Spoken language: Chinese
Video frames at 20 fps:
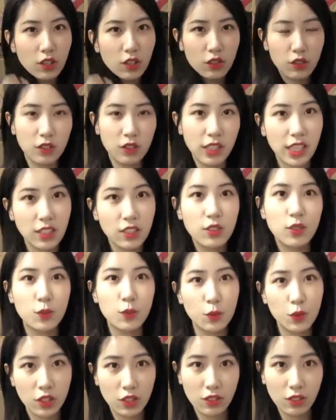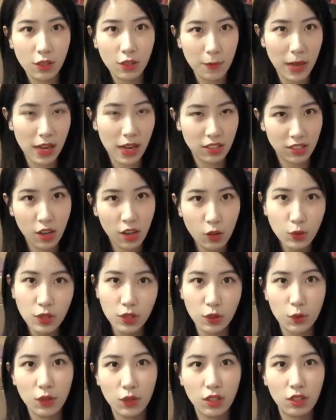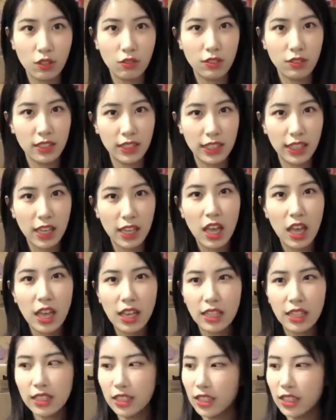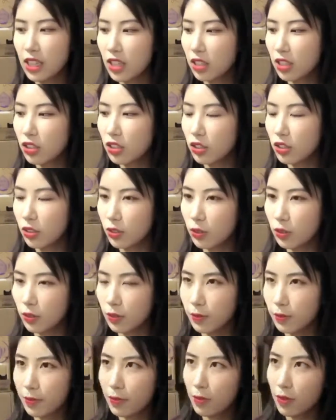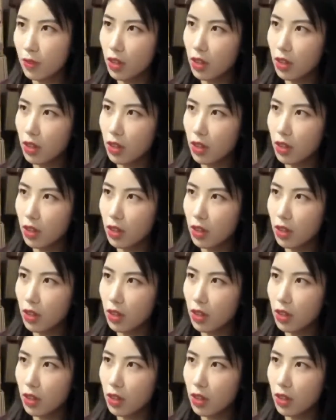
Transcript: 就是也是无意识的买了超级多的东西。今天是